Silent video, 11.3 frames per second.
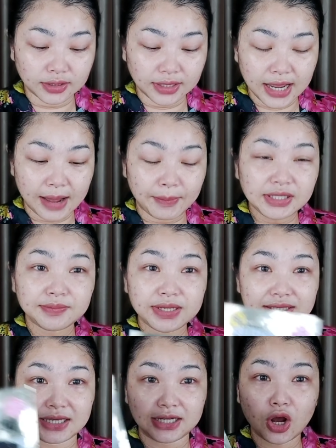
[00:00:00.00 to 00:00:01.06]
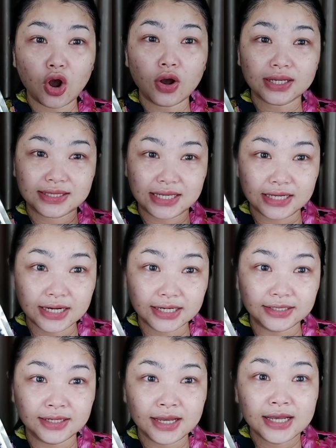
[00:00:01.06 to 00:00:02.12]
นะคะ มันจะมีสีทองกับสีเงิน
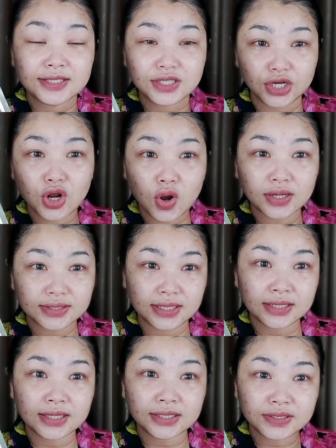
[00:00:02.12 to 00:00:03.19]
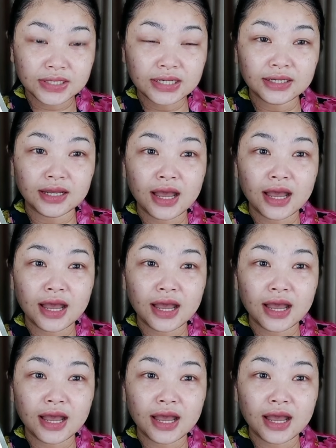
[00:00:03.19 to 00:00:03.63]
สีทองกับสีเงิน ซึ่ง